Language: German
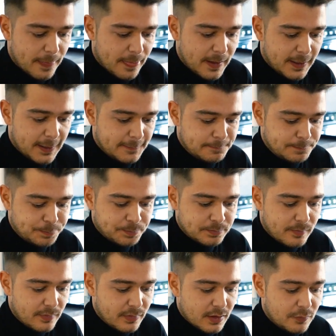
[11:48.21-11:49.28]
Ähm,
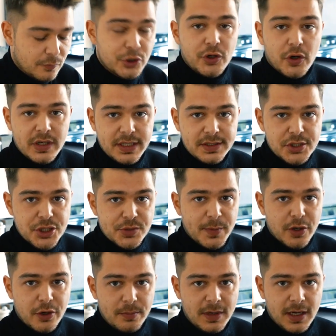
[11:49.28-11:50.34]
wo ich noch keinen Tisch
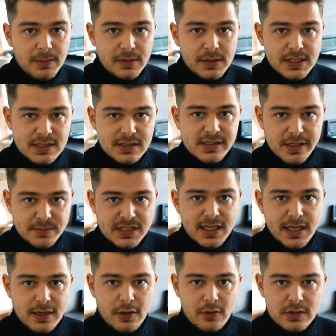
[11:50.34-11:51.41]
bekommen habe, ist in seinem
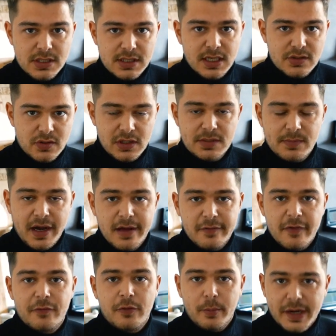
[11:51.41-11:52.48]
Steakhouse. Da soll ich mal
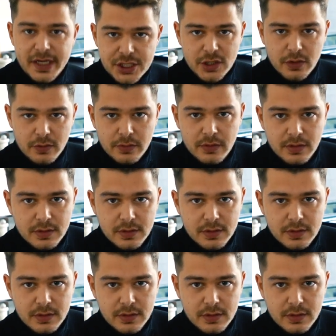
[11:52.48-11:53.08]
einfach vorbeischauen.